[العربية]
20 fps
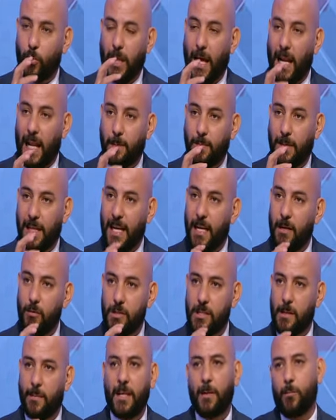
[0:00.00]
آه. على لعيبه الاهلي
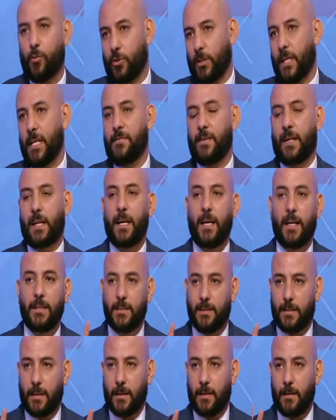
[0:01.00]
والزمالك مختلف عن اي حد
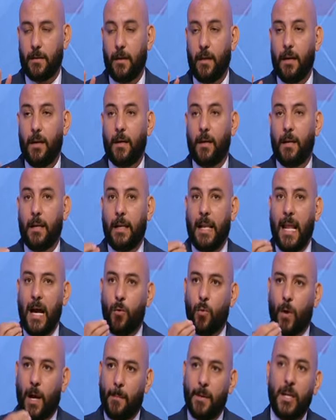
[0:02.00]
تاني لا
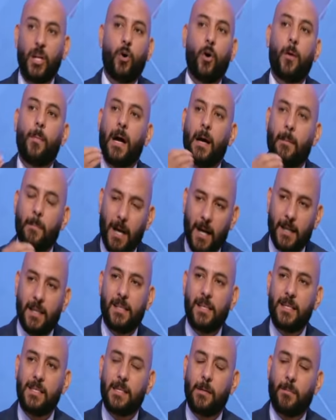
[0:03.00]
وكمان هو بقى مع
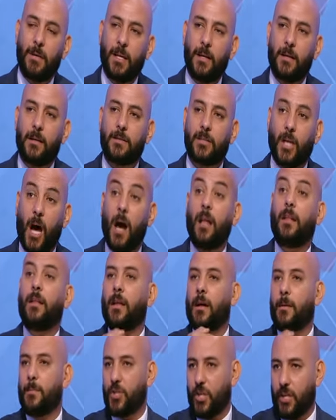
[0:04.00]
نادي الزمالك
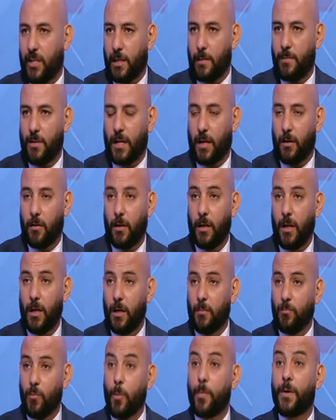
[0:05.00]
تالق بشكل كبير قوي تحس في
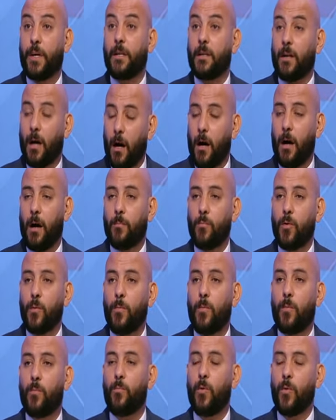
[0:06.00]
نضج في آه،
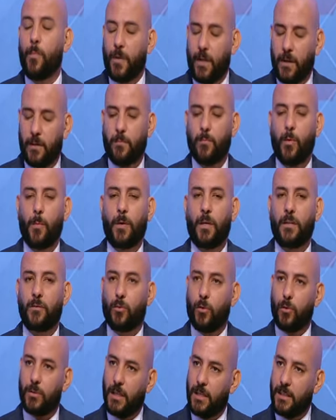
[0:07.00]
فنيا آه ممكن ممكن
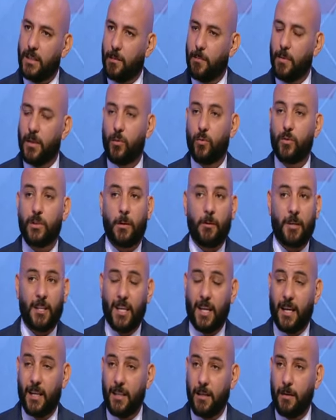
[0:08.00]
تروح نادي كبير وانت
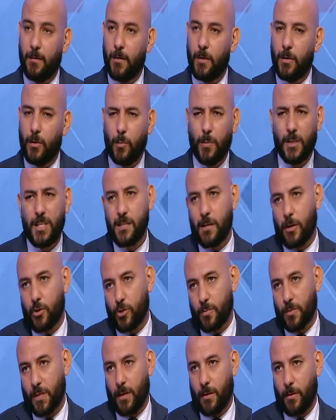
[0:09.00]
فكرتك كده وما
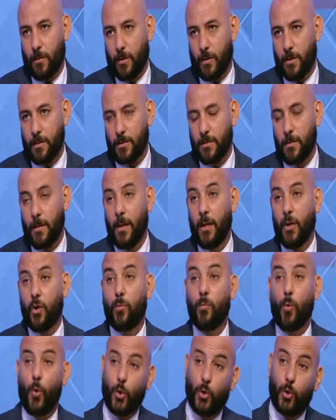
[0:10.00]
تظهرش بشكل كويس مم.
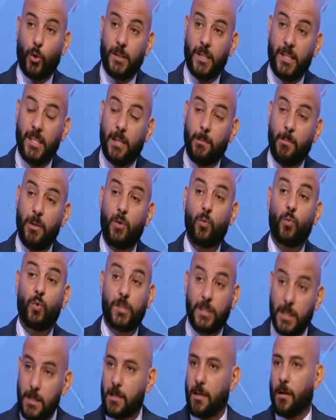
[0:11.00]
وممكن تروح نادي كبير
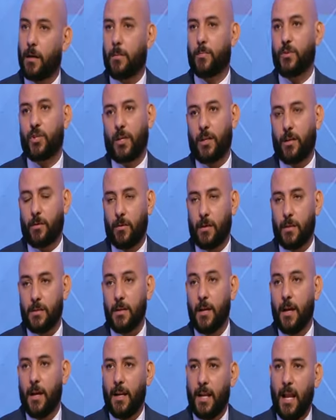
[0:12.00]
وتظهر بشكل كويس
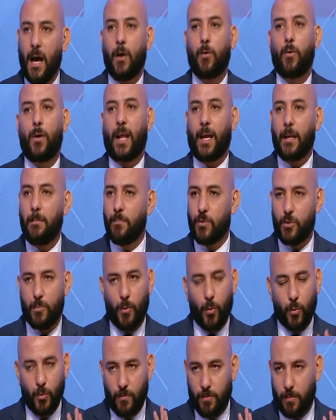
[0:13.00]
لا هو لعيب مش
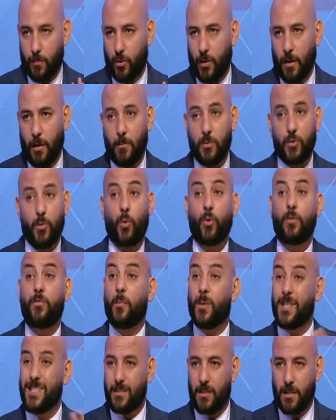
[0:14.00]
موجود في المنتخب مش موجود في
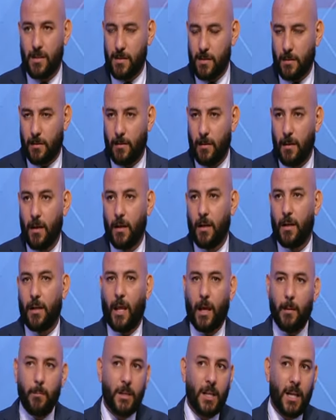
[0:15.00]
مصر اصلا
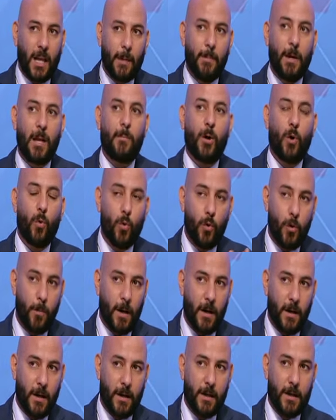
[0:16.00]
لعيب من اللعيبه
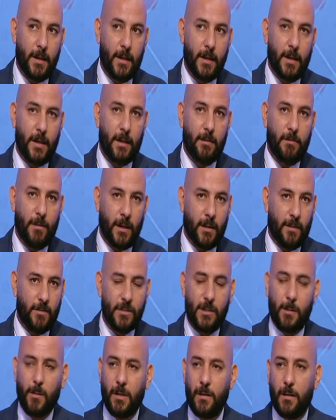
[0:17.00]
الموهوبه اللي احنا في
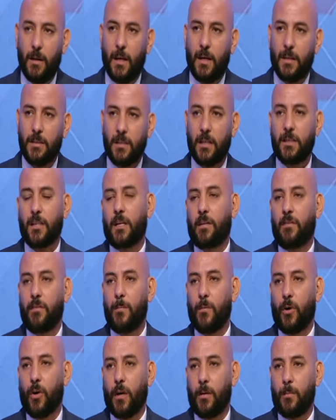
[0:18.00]
زمن نضرت فيه
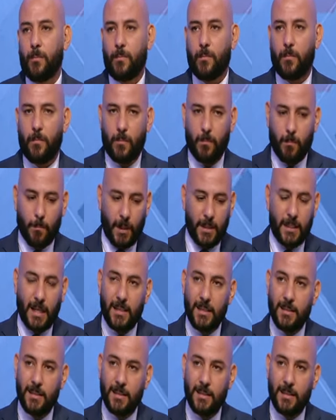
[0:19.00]
المواهب وفي نقطه بعيد عن